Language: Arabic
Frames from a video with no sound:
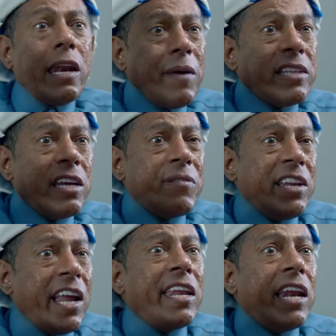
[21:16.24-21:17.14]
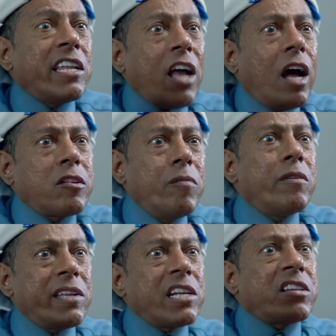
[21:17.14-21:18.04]
انا بعترف اني انا اللي
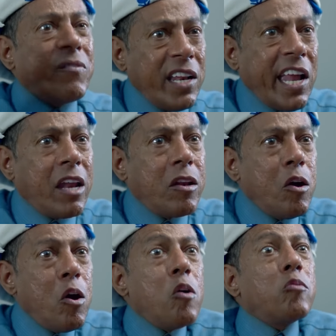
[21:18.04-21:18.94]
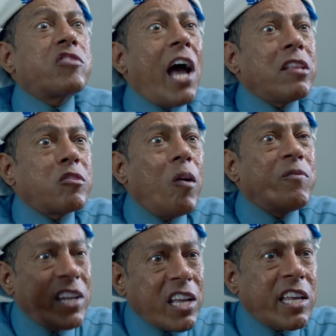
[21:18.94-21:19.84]
دخلتهم المدرسه في الليل
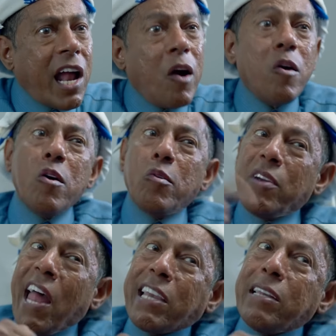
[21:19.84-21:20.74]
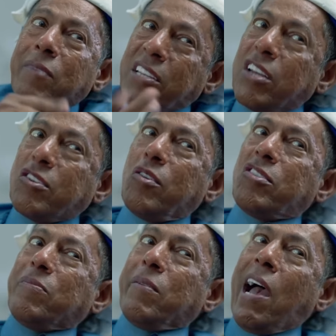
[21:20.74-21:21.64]
وساعدتهم في الاختراع ولكن ما سجلوا اسمي